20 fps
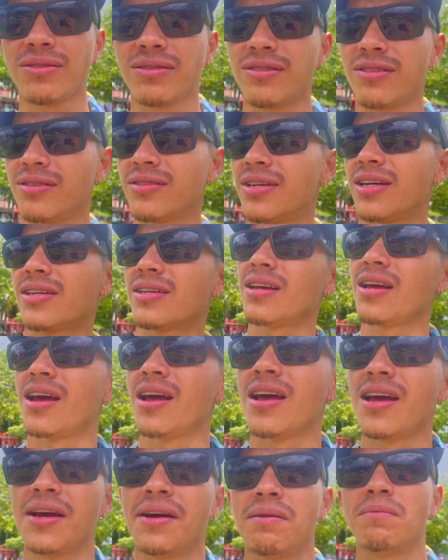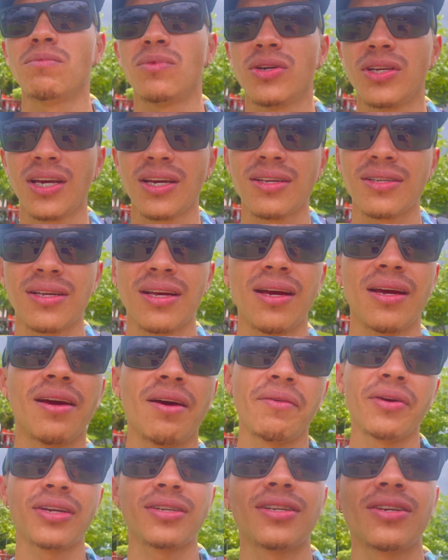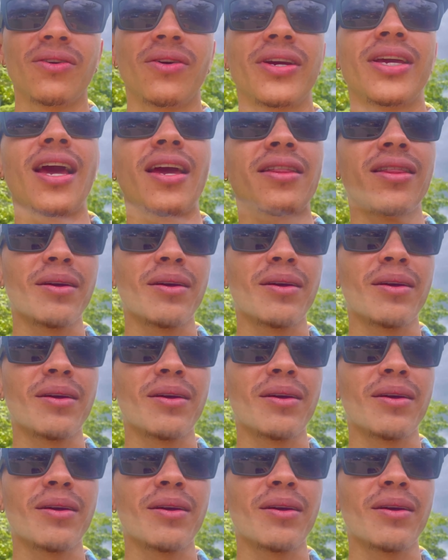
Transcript: Entonces voy a, a ver si hoy hay